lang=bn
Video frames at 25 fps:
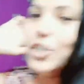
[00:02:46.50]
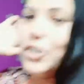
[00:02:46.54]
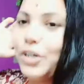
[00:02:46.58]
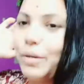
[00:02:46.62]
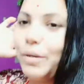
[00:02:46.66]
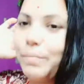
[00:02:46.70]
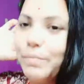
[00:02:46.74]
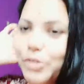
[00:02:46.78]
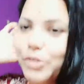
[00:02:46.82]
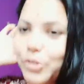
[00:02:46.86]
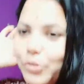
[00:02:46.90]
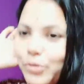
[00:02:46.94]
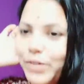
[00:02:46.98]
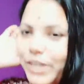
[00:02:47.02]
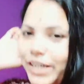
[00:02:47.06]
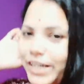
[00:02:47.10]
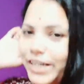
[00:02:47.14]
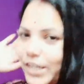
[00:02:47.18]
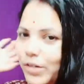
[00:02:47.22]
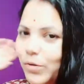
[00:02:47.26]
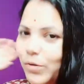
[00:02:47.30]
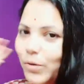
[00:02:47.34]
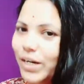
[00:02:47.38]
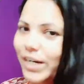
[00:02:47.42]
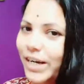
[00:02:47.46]
সব কিছু
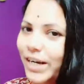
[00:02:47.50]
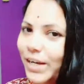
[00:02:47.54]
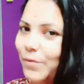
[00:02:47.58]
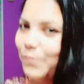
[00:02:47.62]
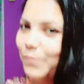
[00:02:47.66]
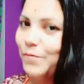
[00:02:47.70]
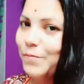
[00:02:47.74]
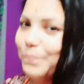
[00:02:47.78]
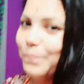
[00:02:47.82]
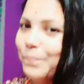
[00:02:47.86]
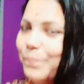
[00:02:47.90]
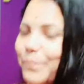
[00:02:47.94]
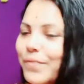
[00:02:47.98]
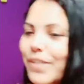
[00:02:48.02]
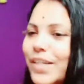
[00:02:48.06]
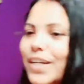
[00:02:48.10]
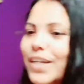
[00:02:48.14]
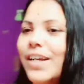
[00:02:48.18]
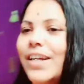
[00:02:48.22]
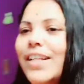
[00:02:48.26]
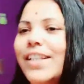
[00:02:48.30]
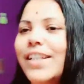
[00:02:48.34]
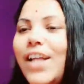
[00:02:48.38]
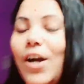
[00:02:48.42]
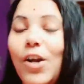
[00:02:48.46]
রেডি করে নাও
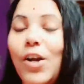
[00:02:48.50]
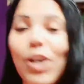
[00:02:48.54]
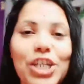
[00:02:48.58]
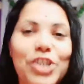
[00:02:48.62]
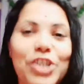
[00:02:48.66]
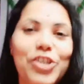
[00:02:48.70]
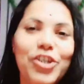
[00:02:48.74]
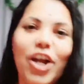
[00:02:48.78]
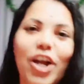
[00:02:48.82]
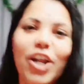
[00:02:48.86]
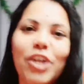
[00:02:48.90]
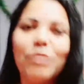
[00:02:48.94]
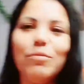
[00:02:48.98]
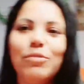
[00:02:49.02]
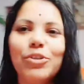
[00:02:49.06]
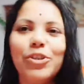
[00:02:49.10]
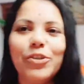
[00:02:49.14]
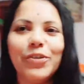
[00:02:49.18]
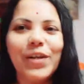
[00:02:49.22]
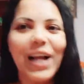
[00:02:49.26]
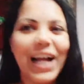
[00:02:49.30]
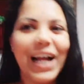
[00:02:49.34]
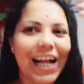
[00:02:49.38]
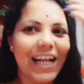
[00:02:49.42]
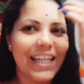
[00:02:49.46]
তাহলে চলো
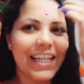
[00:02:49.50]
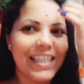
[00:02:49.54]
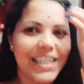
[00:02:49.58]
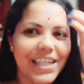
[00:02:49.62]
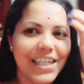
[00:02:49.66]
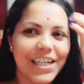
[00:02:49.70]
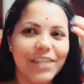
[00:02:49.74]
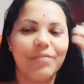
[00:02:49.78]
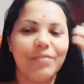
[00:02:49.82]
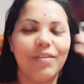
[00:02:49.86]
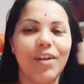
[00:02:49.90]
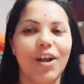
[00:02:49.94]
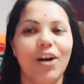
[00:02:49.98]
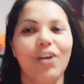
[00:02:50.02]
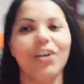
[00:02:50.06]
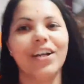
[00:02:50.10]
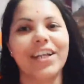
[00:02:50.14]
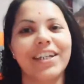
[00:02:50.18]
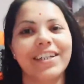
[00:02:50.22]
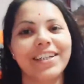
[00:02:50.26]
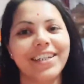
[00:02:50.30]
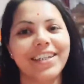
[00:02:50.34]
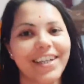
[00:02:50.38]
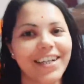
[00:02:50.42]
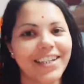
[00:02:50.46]
বন্ধুরা আজকের
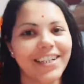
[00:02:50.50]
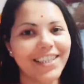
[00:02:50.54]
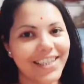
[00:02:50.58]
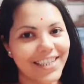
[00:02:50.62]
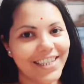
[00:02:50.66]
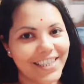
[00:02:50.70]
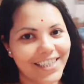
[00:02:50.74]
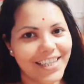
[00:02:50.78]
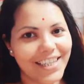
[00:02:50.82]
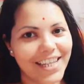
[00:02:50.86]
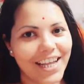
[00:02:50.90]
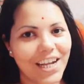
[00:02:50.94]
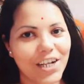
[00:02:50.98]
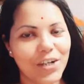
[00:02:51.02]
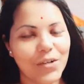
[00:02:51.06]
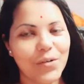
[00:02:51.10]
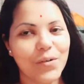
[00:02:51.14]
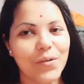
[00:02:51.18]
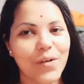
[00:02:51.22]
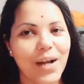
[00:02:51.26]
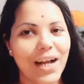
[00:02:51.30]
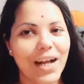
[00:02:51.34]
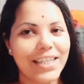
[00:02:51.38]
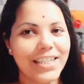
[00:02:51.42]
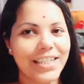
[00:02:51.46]
ব্লগটা দেখতে থাকো
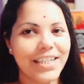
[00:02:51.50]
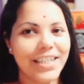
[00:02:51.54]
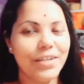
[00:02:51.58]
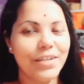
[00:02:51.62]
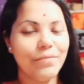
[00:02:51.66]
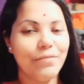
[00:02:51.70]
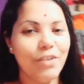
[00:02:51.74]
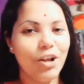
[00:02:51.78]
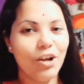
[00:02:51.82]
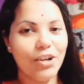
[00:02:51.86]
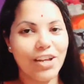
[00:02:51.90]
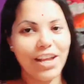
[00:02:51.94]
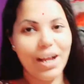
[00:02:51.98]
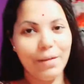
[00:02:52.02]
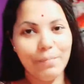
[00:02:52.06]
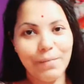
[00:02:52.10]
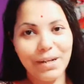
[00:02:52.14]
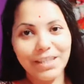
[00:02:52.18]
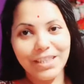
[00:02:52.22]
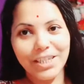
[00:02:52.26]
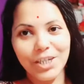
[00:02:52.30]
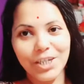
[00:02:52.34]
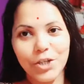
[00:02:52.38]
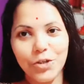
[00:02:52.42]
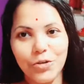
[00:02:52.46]
আজকের ব্লগে
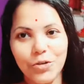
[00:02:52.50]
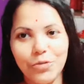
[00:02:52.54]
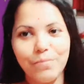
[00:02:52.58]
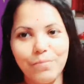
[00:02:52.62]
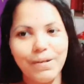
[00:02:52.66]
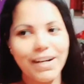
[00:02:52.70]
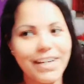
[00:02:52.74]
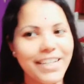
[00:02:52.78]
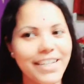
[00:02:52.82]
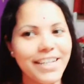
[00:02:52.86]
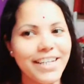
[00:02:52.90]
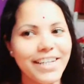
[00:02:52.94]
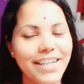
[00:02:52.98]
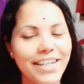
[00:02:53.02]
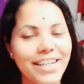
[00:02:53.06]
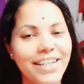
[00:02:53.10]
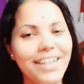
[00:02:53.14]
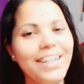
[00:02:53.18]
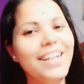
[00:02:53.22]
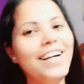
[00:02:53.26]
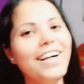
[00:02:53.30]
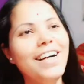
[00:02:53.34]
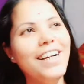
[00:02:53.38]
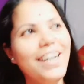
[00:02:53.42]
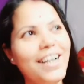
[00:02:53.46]
আমরা ত্রিশুর বার্থডে
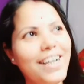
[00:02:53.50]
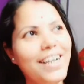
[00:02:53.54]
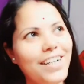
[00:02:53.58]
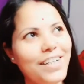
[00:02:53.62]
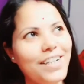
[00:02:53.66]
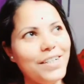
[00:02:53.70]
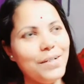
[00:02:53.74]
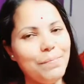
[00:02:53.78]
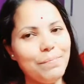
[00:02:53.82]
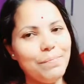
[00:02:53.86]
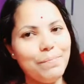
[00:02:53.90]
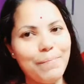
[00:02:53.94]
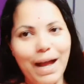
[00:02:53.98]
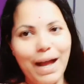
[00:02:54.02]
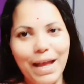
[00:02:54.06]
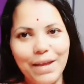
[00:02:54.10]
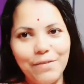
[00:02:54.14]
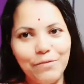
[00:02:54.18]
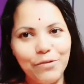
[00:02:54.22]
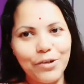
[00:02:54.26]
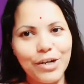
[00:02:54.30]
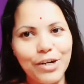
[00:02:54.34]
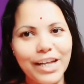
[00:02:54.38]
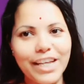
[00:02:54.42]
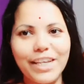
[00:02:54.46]

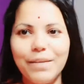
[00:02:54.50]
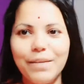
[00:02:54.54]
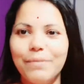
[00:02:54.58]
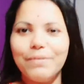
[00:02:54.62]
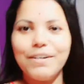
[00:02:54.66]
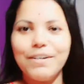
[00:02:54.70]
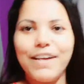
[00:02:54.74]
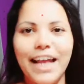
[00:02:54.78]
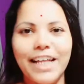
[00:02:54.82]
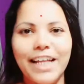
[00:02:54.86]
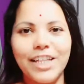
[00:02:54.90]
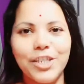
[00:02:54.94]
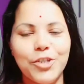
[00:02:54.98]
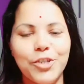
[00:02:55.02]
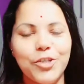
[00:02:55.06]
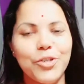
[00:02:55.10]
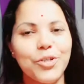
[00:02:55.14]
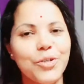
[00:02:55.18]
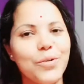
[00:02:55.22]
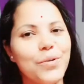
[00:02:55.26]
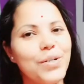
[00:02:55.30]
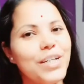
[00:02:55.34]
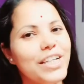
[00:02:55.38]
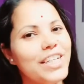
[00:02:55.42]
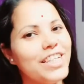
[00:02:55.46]
ভাইফোঁটা কীভাবে
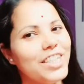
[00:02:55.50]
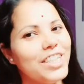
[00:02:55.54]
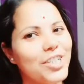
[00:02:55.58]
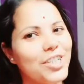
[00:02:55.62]
এনজয় করি